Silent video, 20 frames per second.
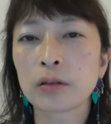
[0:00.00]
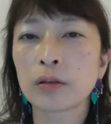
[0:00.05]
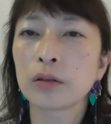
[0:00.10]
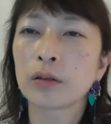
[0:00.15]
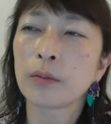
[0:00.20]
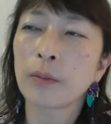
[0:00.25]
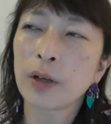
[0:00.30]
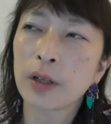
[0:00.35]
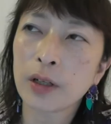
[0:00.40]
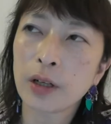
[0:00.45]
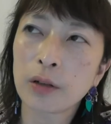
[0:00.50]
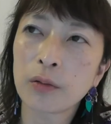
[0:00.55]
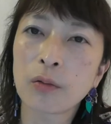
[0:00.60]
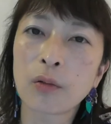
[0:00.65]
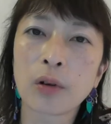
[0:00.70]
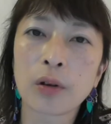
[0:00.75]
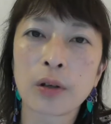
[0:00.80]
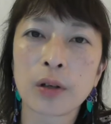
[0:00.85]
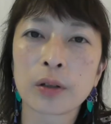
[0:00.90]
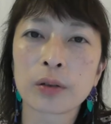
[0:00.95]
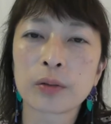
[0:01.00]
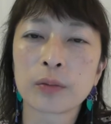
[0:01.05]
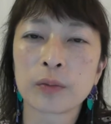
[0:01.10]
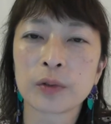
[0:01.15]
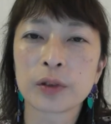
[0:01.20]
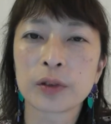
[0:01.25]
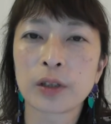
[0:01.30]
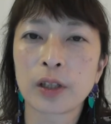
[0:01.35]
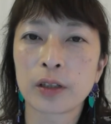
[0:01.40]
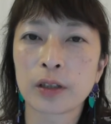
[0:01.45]
今やろうかなと
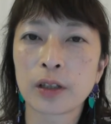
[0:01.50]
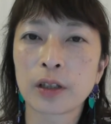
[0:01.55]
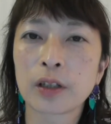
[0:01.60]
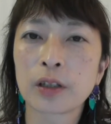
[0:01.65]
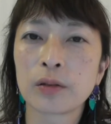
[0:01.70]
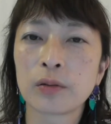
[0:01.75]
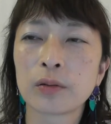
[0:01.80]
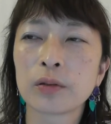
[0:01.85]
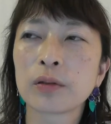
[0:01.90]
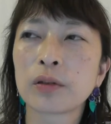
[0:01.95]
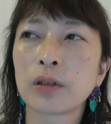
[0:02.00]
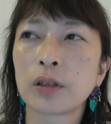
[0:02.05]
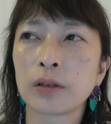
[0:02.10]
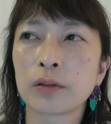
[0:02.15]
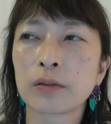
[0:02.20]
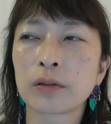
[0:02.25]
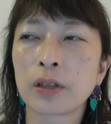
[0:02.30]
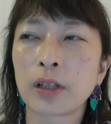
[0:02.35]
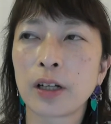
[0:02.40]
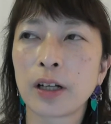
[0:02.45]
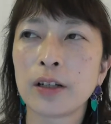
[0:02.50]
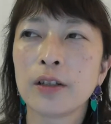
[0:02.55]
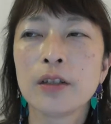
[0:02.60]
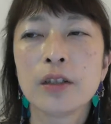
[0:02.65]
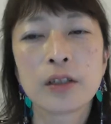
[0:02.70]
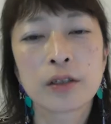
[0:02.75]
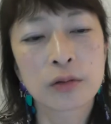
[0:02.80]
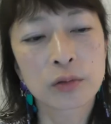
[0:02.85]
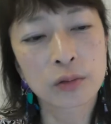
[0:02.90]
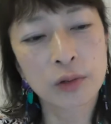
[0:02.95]
思ったんだけどって言ったら
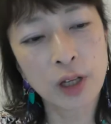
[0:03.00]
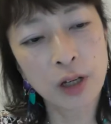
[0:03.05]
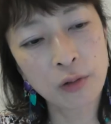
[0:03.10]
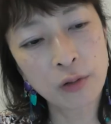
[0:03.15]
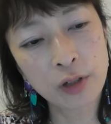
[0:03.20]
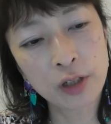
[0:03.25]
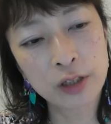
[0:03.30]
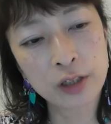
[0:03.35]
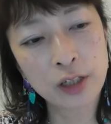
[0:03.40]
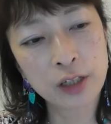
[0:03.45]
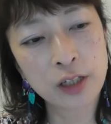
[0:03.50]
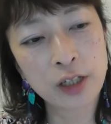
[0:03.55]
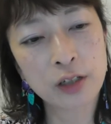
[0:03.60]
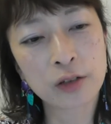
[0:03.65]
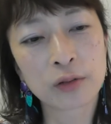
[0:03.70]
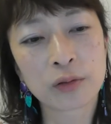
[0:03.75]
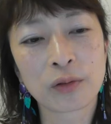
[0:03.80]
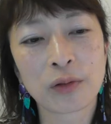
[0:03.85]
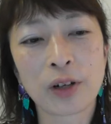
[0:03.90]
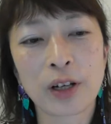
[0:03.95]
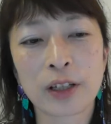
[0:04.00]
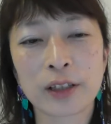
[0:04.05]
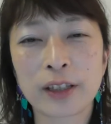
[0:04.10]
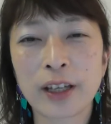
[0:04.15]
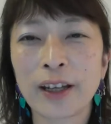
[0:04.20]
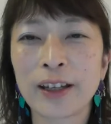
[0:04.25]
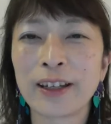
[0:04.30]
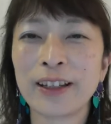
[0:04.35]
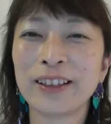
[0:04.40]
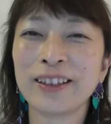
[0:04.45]
ちょっと名古屋に出ていくのが
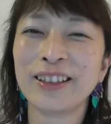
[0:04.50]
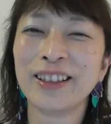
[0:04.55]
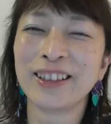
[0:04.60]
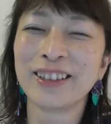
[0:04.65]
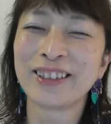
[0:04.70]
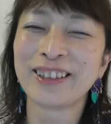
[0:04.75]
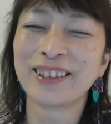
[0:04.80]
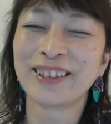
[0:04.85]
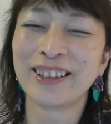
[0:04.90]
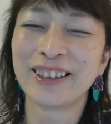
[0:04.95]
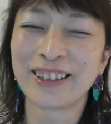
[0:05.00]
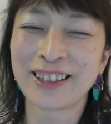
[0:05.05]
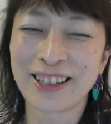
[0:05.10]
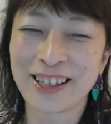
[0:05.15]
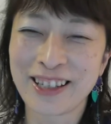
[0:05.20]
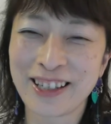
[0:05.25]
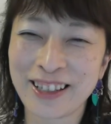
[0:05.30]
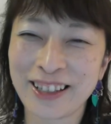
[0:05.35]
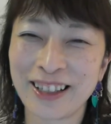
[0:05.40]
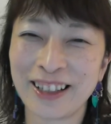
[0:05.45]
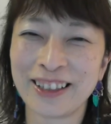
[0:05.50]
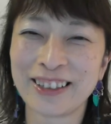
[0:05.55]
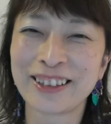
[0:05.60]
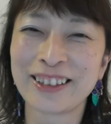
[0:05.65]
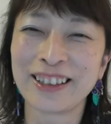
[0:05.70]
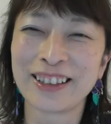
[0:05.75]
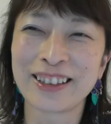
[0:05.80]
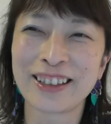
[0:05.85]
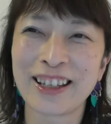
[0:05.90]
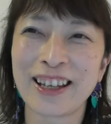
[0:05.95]
大変でっていう話があっ
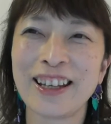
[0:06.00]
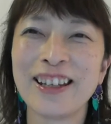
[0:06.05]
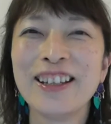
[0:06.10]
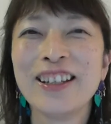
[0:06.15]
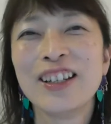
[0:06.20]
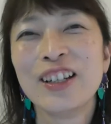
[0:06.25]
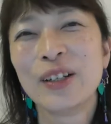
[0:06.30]
たんで